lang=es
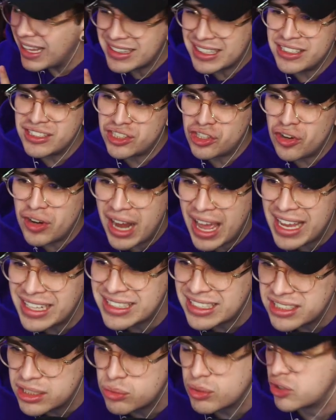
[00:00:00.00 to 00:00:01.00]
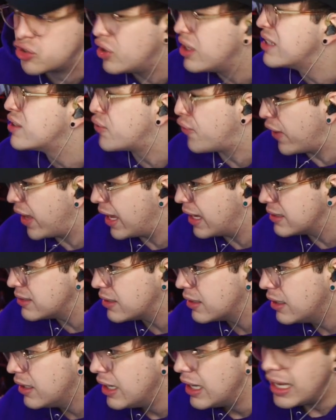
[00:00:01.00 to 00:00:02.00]
atención a esas situaciones feas
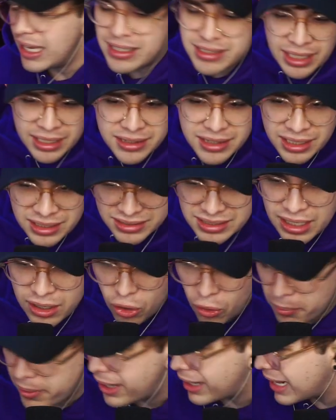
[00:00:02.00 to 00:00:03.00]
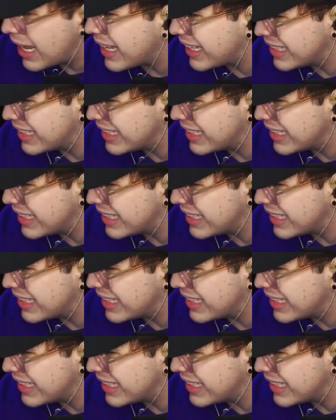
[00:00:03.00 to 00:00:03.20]
y céntrense en lo verga